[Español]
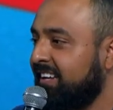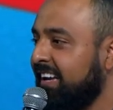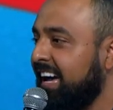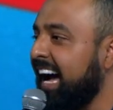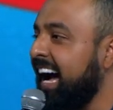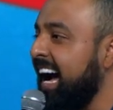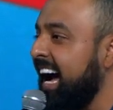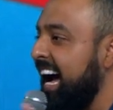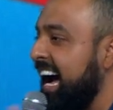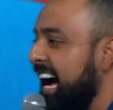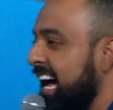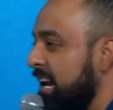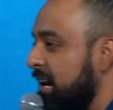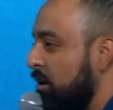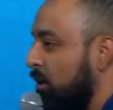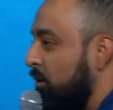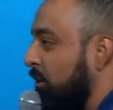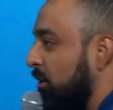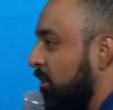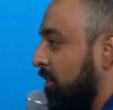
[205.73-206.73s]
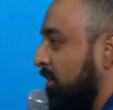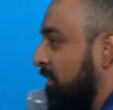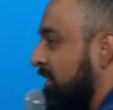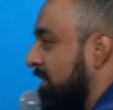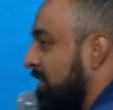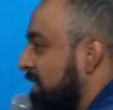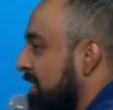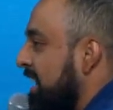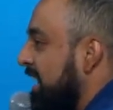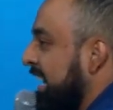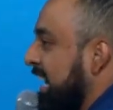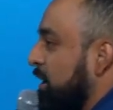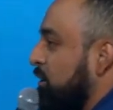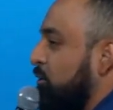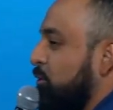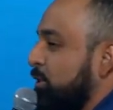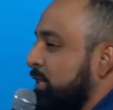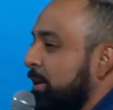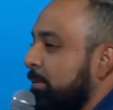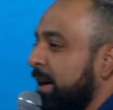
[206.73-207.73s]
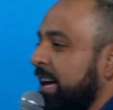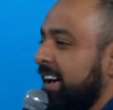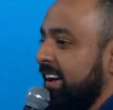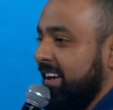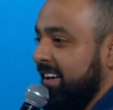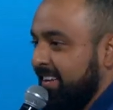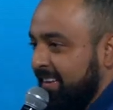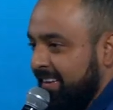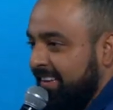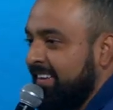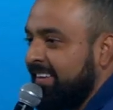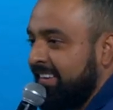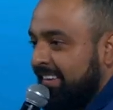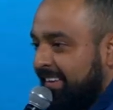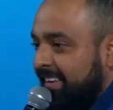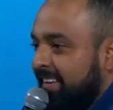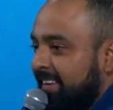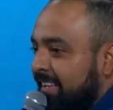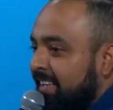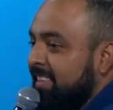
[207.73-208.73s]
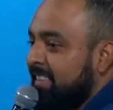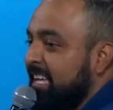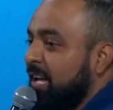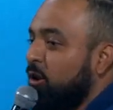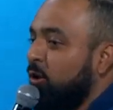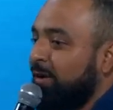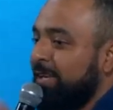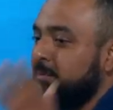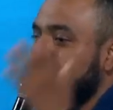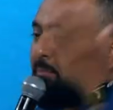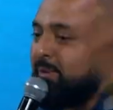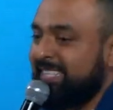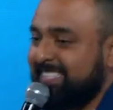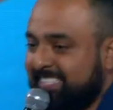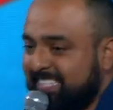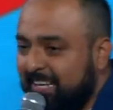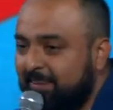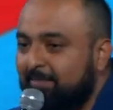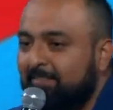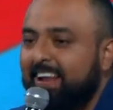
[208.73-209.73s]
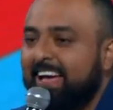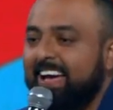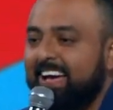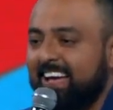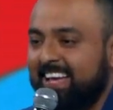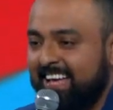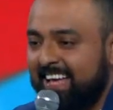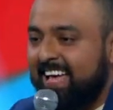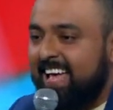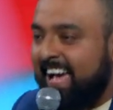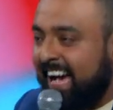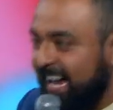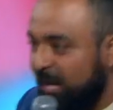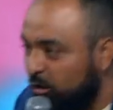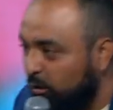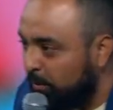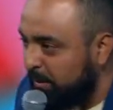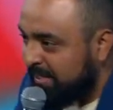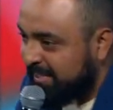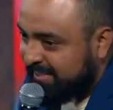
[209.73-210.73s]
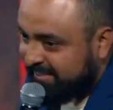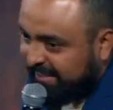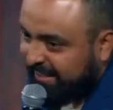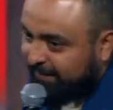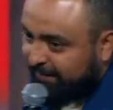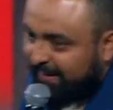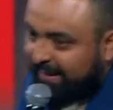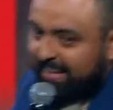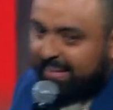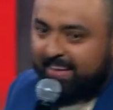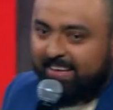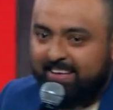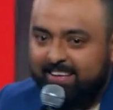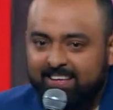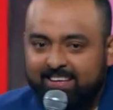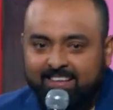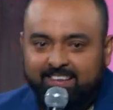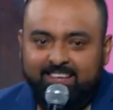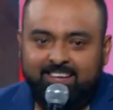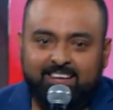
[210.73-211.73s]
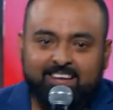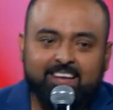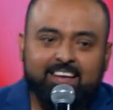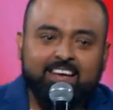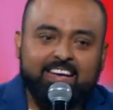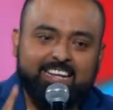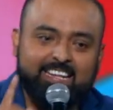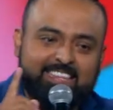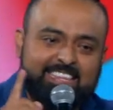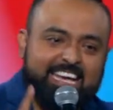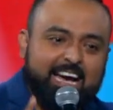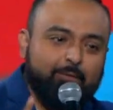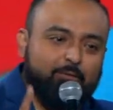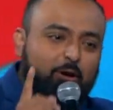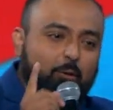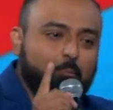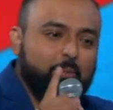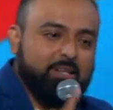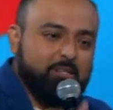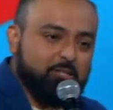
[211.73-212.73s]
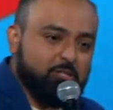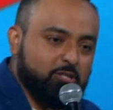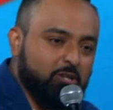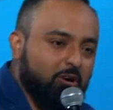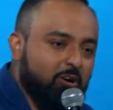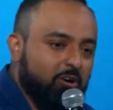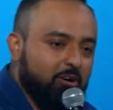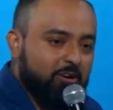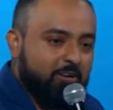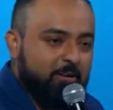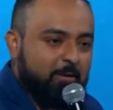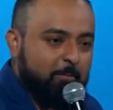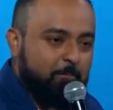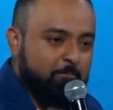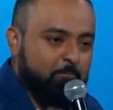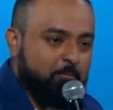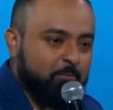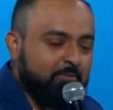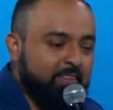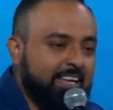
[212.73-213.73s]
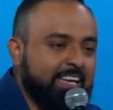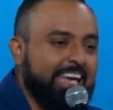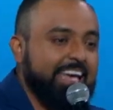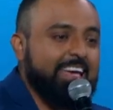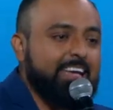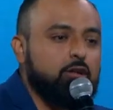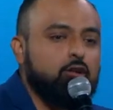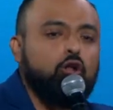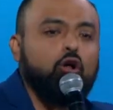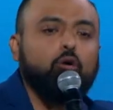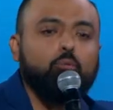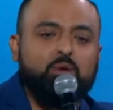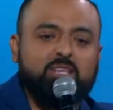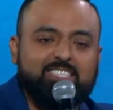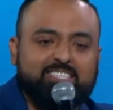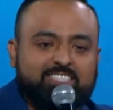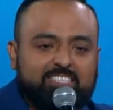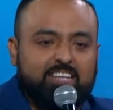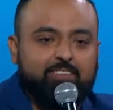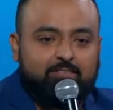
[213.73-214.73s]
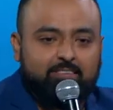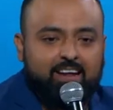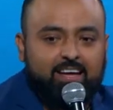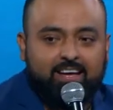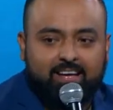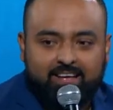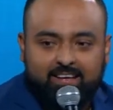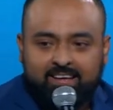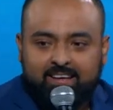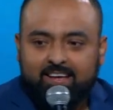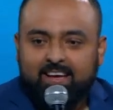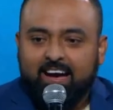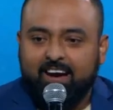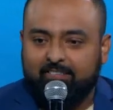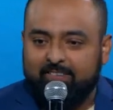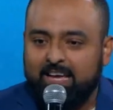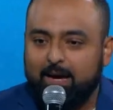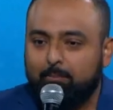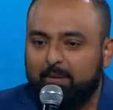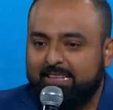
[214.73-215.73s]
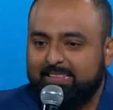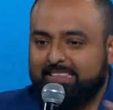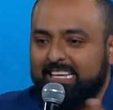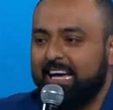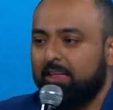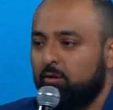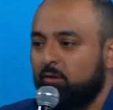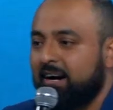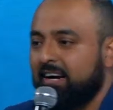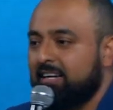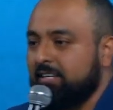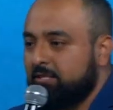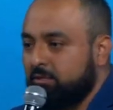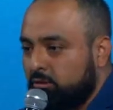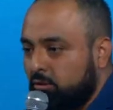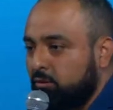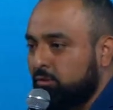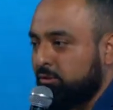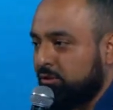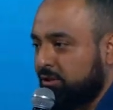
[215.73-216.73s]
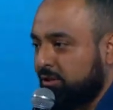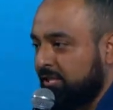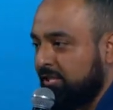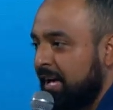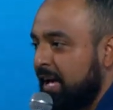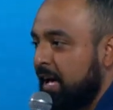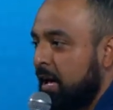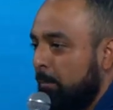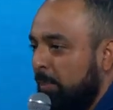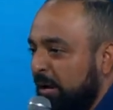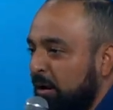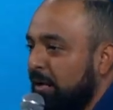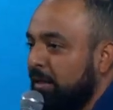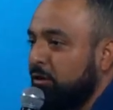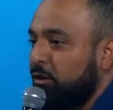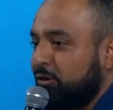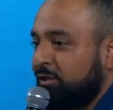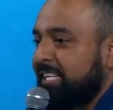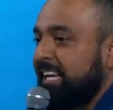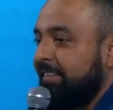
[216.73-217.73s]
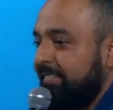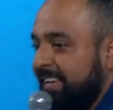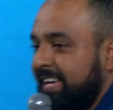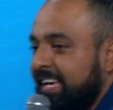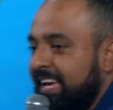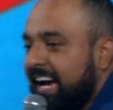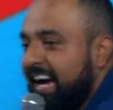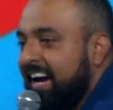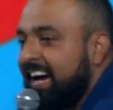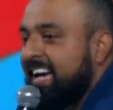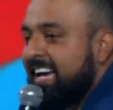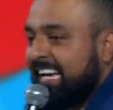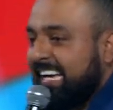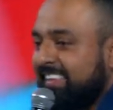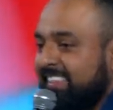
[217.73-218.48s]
a algo que no se ve, de lo invisible a lo visible. El diablo pensó que en lo visible había matado a Jesús, pero él no sabía que